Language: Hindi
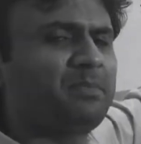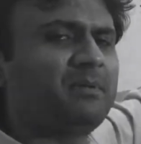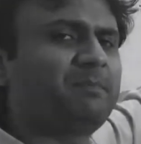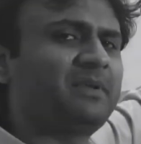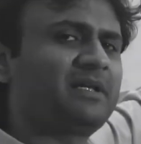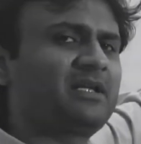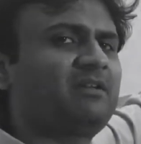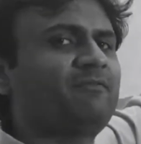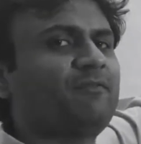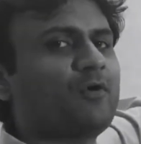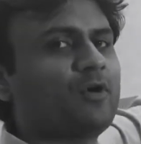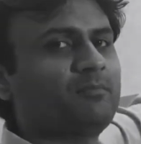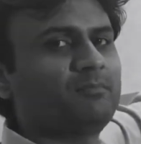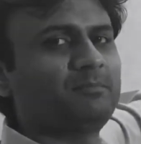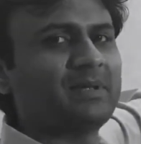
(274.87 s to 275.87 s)
पीपीटी
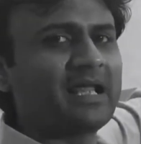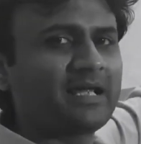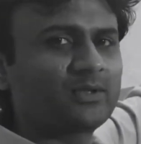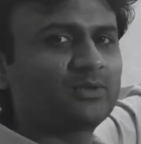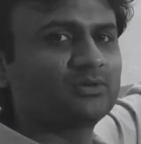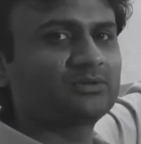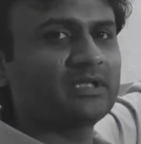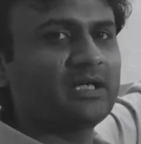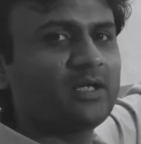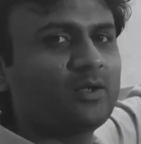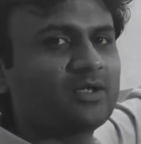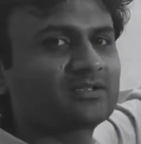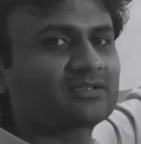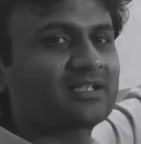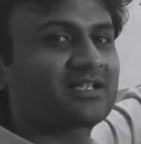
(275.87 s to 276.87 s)
फॉर्म ब्लैक होता है और
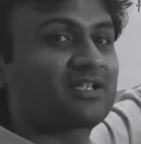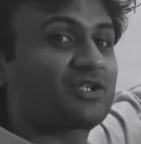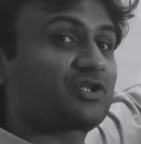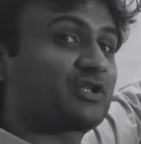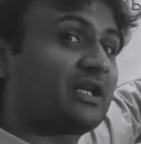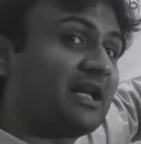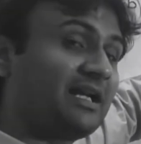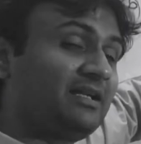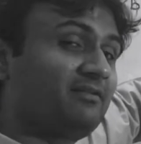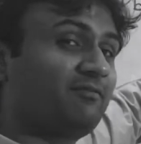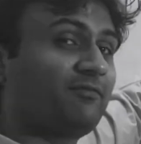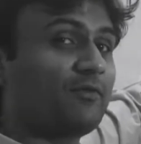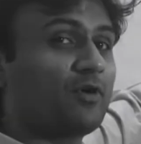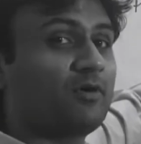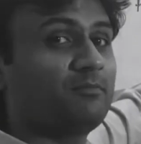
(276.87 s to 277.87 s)
इसका क्रिस्टलाइन
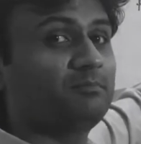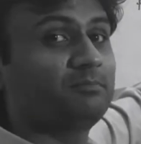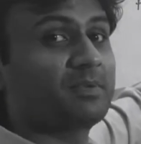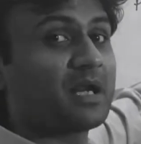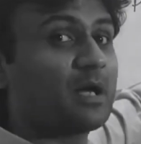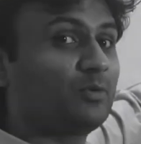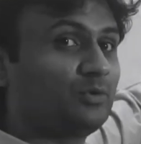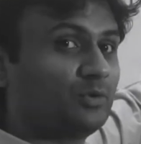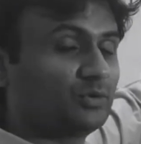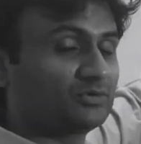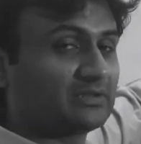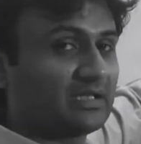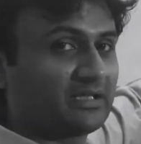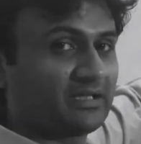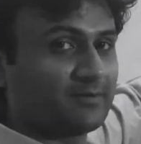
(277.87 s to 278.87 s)
फॉर्म ब्राउन
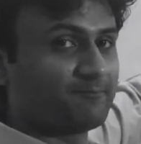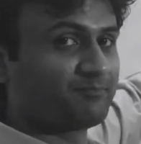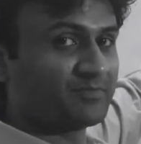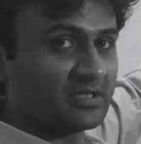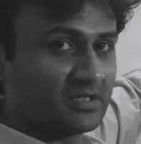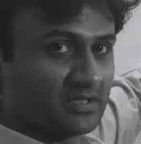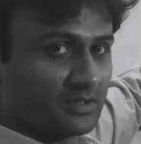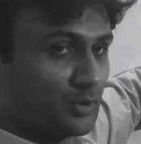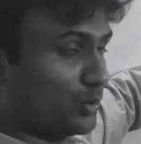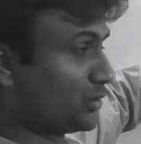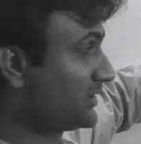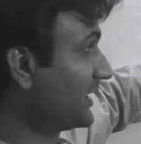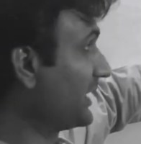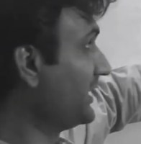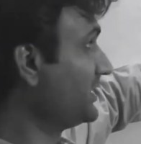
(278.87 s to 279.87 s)
होता है नोट
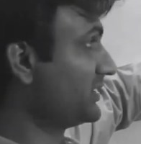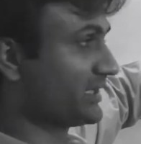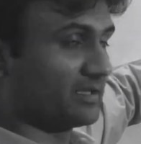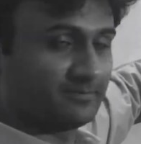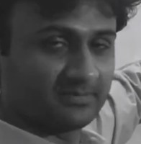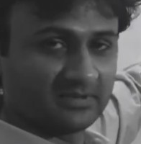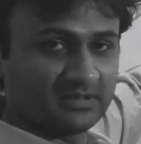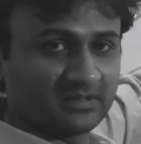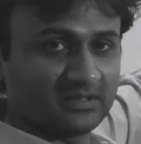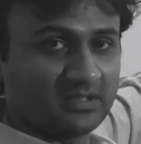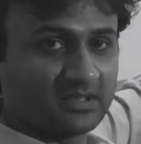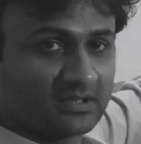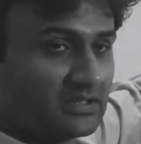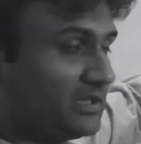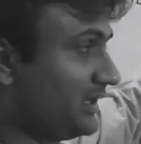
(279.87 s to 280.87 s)
कर लीजिए आप
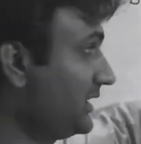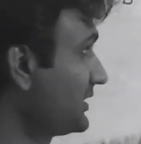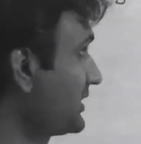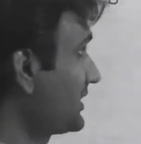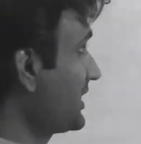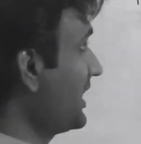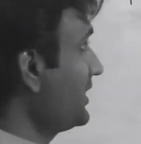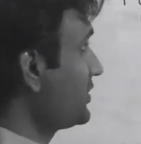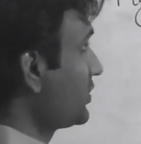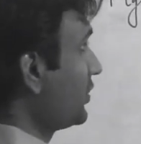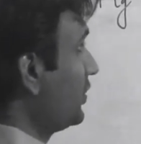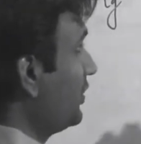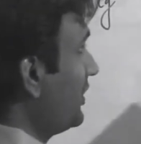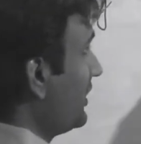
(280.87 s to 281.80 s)
कि इसका जो